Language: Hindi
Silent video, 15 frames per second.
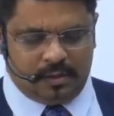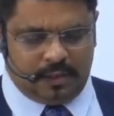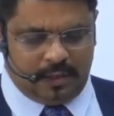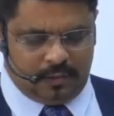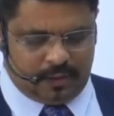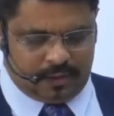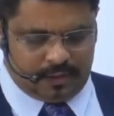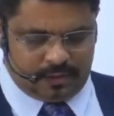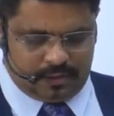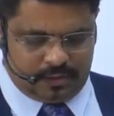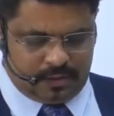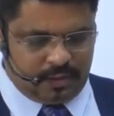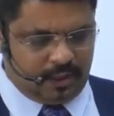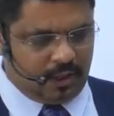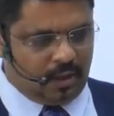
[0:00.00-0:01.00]
दिया हुआ है
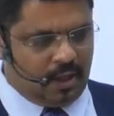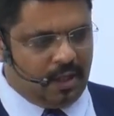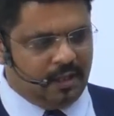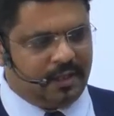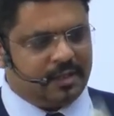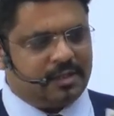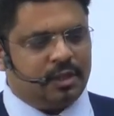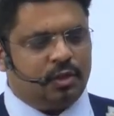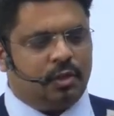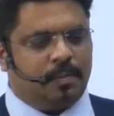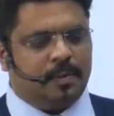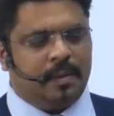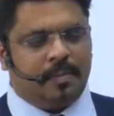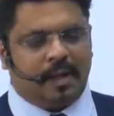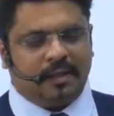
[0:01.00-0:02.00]
कि देखो हर किसी को
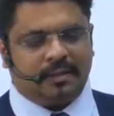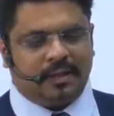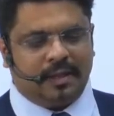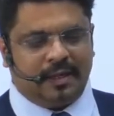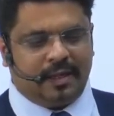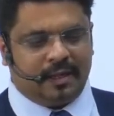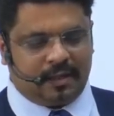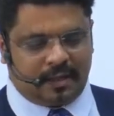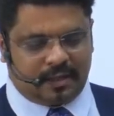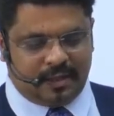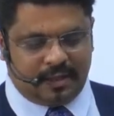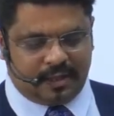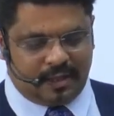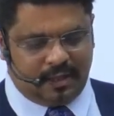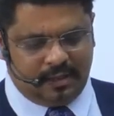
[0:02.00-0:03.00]
अपनी बात रहने
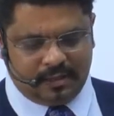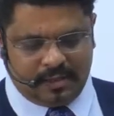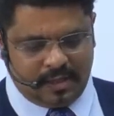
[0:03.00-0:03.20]
रखने का